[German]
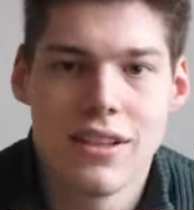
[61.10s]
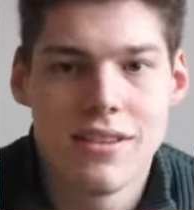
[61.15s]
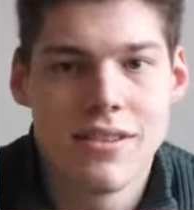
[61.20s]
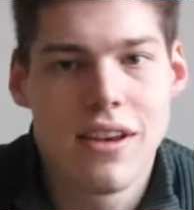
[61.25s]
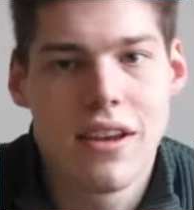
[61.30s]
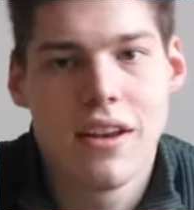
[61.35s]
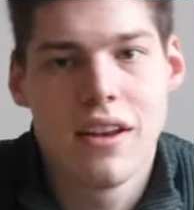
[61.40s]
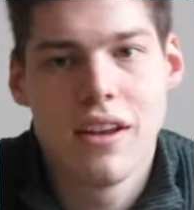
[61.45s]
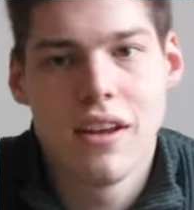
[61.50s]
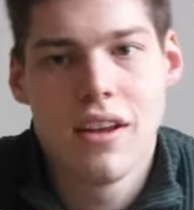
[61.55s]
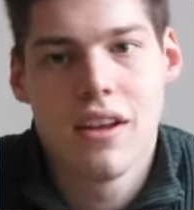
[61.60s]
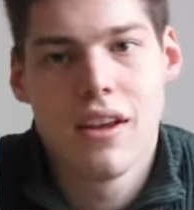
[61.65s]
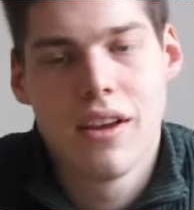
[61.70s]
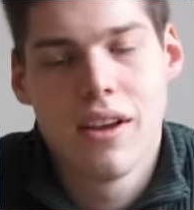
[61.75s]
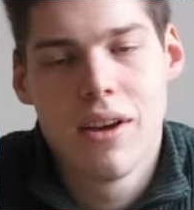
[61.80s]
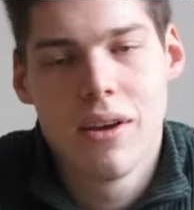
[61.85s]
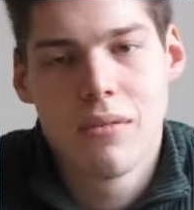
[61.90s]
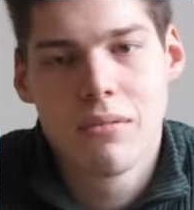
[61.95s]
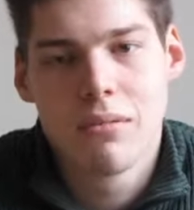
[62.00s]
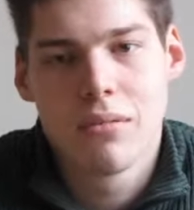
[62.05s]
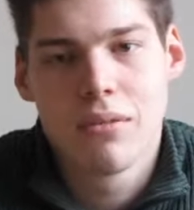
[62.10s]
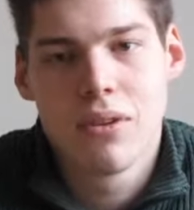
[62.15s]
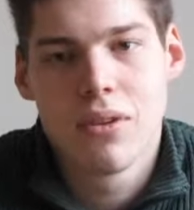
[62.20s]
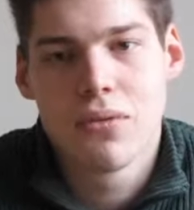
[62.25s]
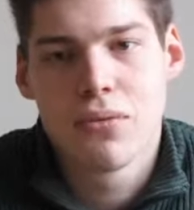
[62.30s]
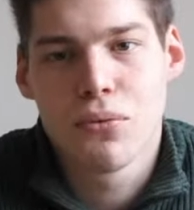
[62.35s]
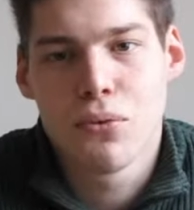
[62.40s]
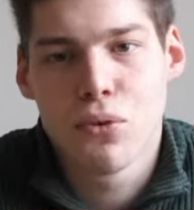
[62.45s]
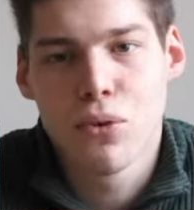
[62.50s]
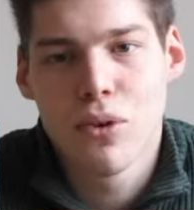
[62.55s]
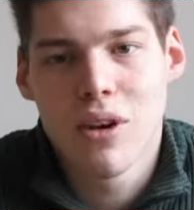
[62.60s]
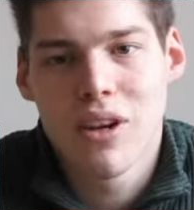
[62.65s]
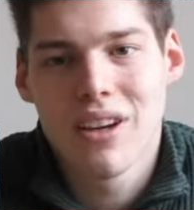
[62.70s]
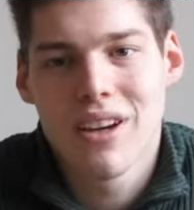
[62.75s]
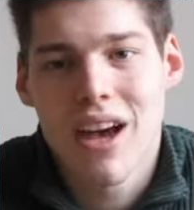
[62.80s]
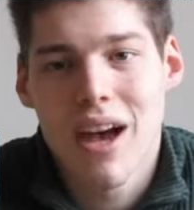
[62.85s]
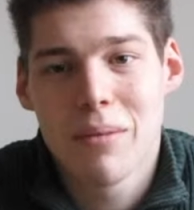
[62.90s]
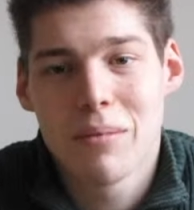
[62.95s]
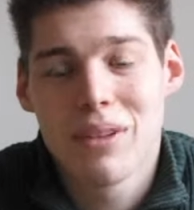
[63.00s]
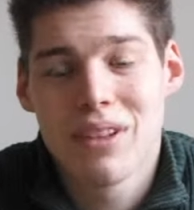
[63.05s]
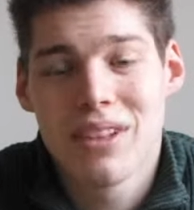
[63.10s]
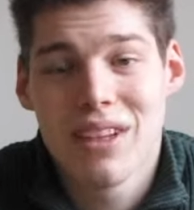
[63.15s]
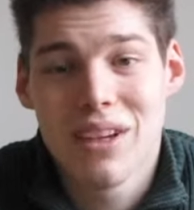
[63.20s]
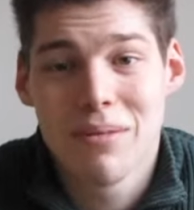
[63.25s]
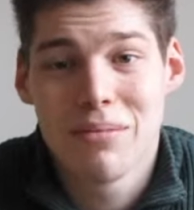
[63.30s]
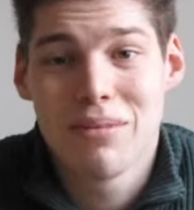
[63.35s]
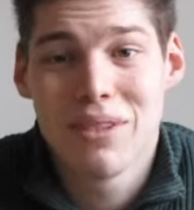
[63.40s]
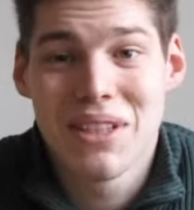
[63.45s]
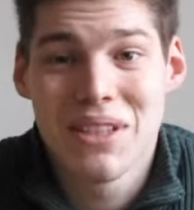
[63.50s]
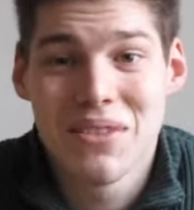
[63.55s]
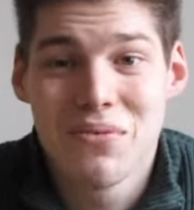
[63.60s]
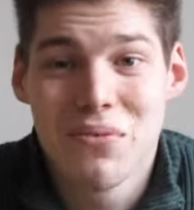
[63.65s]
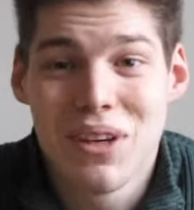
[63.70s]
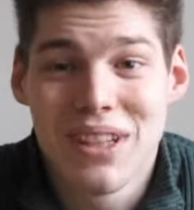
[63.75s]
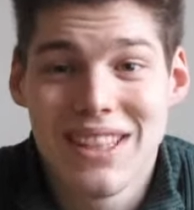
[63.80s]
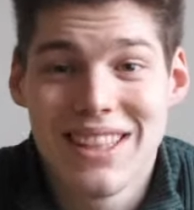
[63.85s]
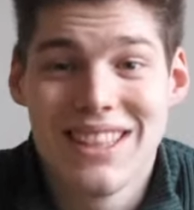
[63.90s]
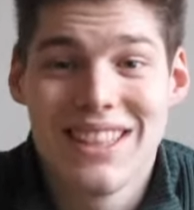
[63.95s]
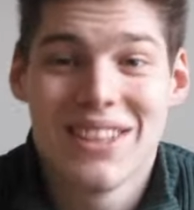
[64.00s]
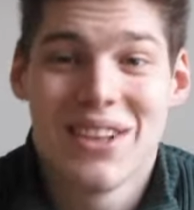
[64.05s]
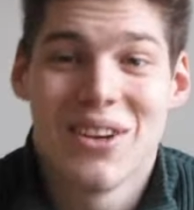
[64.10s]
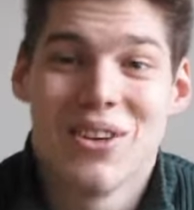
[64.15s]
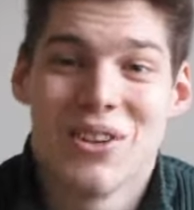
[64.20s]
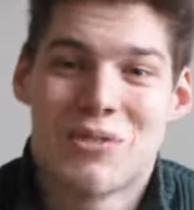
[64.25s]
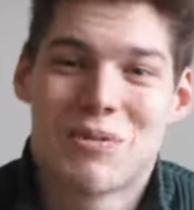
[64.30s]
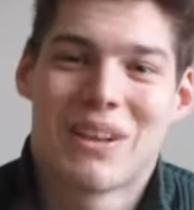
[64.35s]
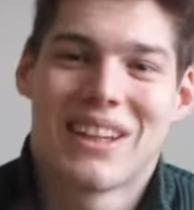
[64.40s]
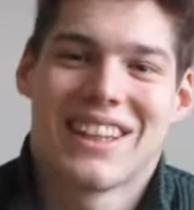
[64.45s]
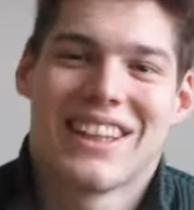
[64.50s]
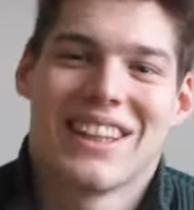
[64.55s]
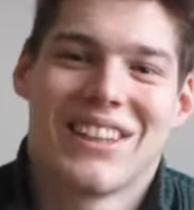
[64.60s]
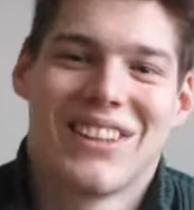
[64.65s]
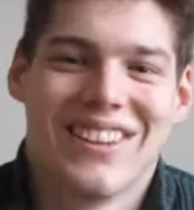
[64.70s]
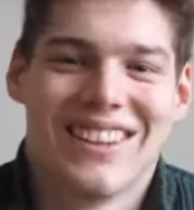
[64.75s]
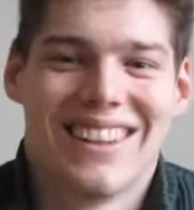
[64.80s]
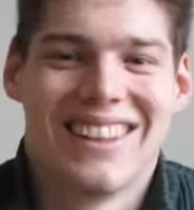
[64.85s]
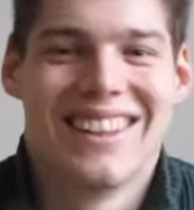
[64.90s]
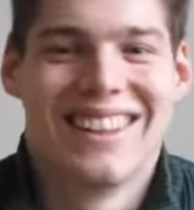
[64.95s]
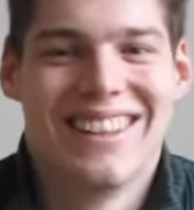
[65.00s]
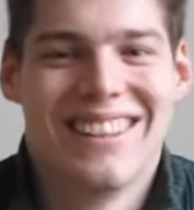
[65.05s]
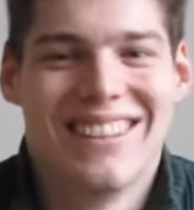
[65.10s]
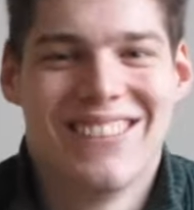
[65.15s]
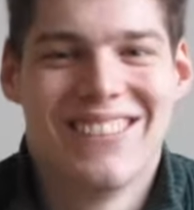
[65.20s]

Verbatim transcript: erzählen. Früher habe ich eben das Wort nicht aussprechen können.